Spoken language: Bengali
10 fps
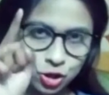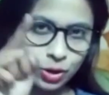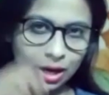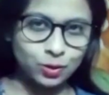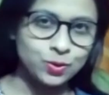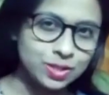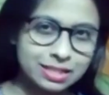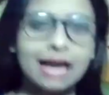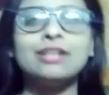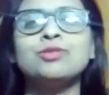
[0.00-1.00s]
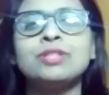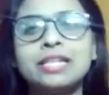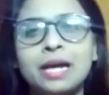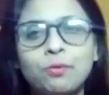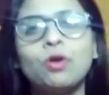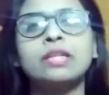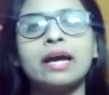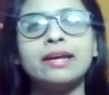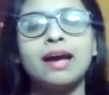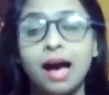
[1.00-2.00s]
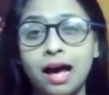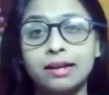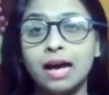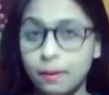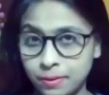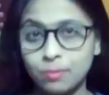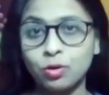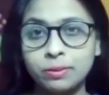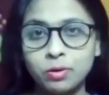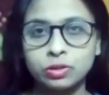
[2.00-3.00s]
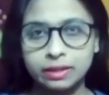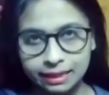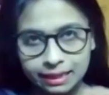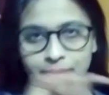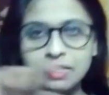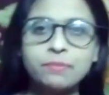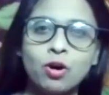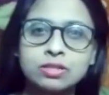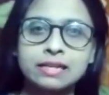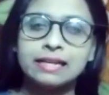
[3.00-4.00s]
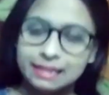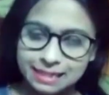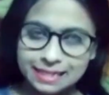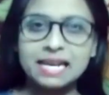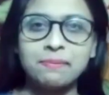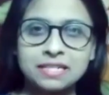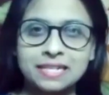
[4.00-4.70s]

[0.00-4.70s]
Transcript: চোখ রাখুন স্কাই নিউজ ইন্ডিয়ার পর্দায় আর আপনার মতামত কমেন্ট বক্সে লিখে